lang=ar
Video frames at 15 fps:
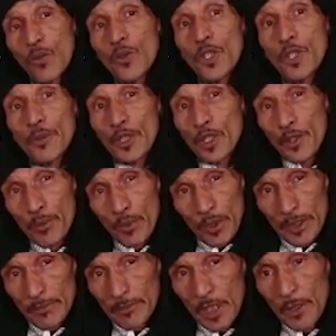ويبنوا
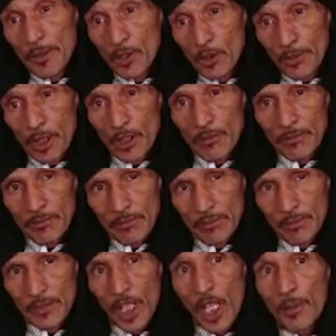يبون يبنوا بيهم
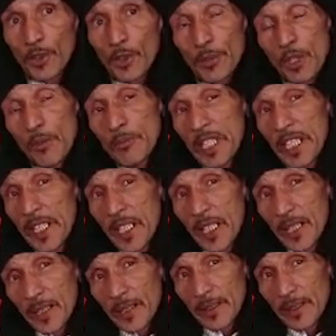يخبطوا بيهم بريك